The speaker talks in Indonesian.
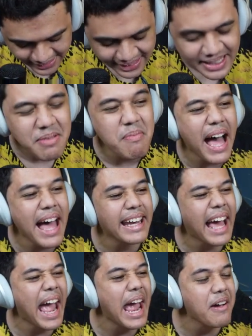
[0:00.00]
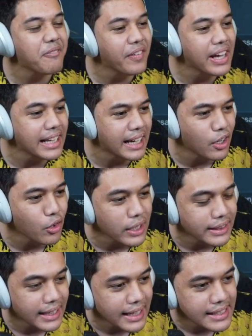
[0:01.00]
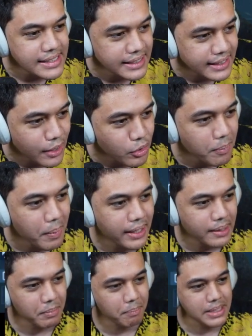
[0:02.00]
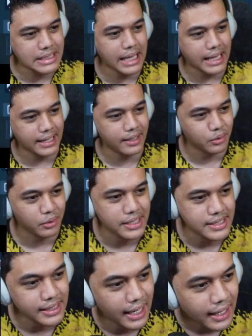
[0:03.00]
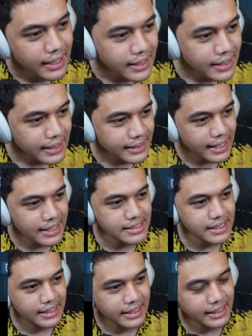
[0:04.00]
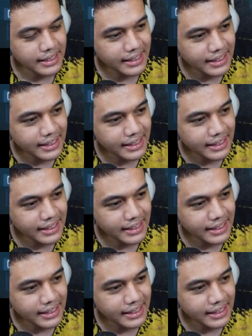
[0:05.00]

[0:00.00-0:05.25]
ya gimana efeknya. Kalau kita lihat di sini dia udah makin membesar ya itu guys ya. Dari segi